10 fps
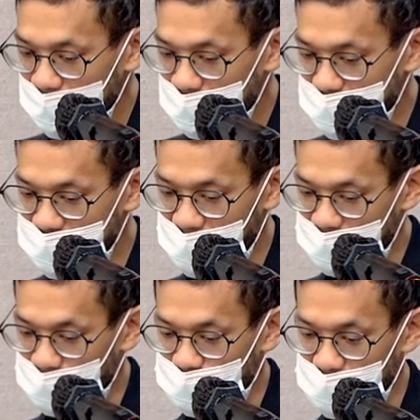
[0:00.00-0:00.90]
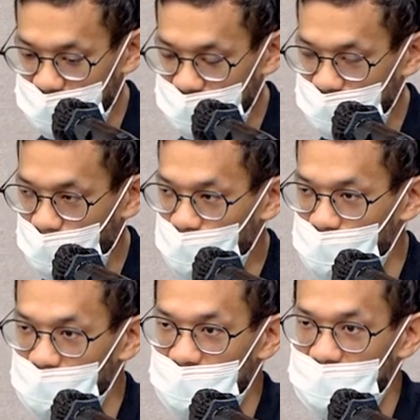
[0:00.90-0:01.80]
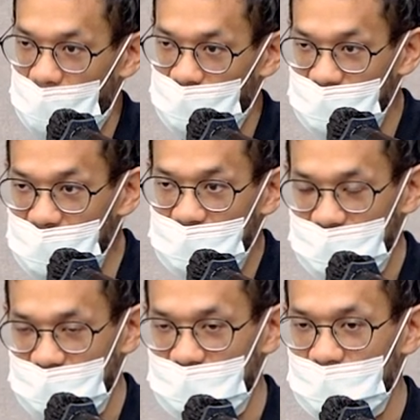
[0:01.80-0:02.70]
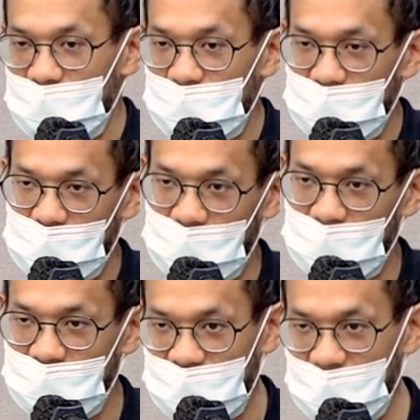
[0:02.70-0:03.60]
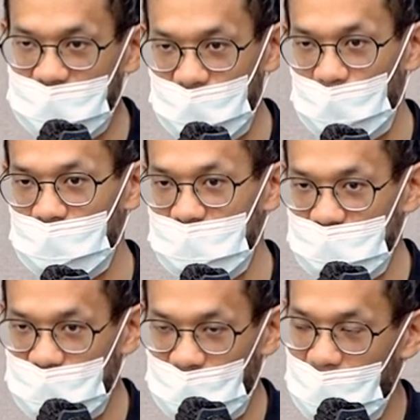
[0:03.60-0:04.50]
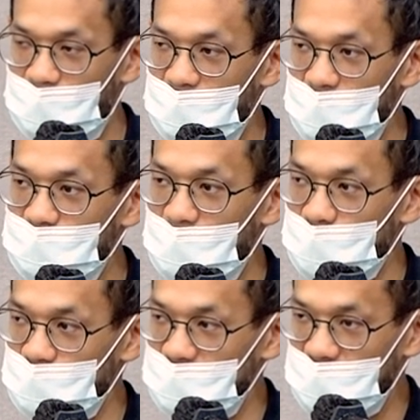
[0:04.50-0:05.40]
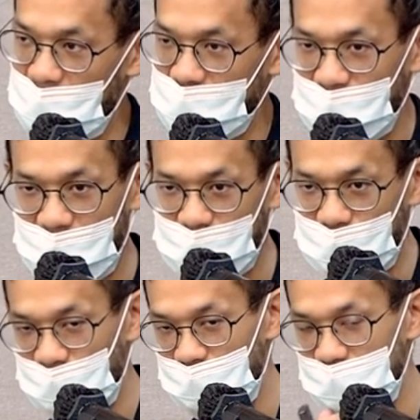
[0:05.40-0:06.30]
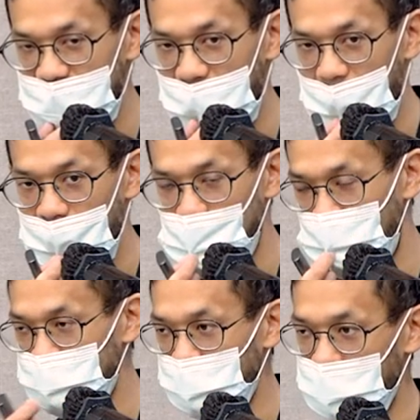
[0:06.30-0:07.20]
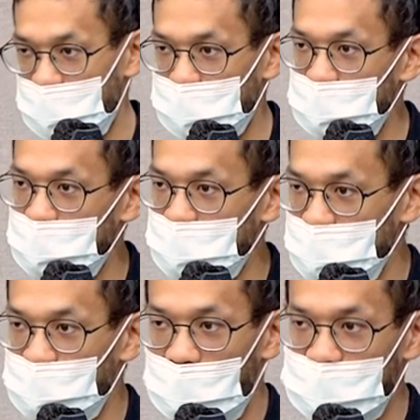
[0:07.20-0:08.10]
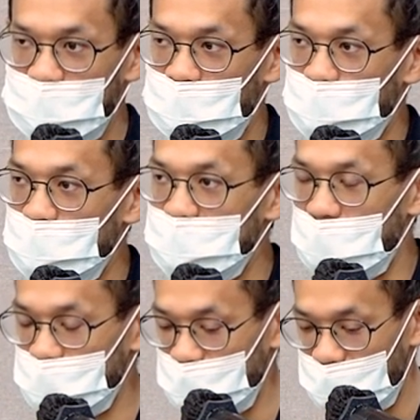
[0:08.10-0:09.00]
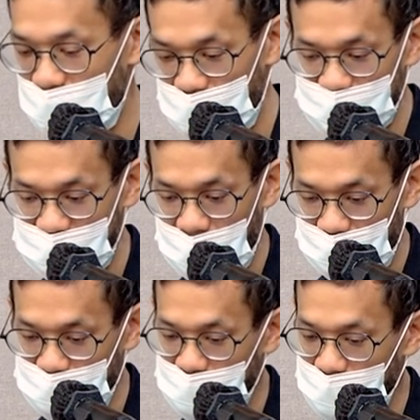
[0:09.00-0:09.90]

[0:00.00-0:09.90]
那第三个，我觉得是对于假如你已经这个现有已经有 App 了，比方说你现在已经有 Android 团队写 Android App，也有 iOS 团队在做 iOS 的 App，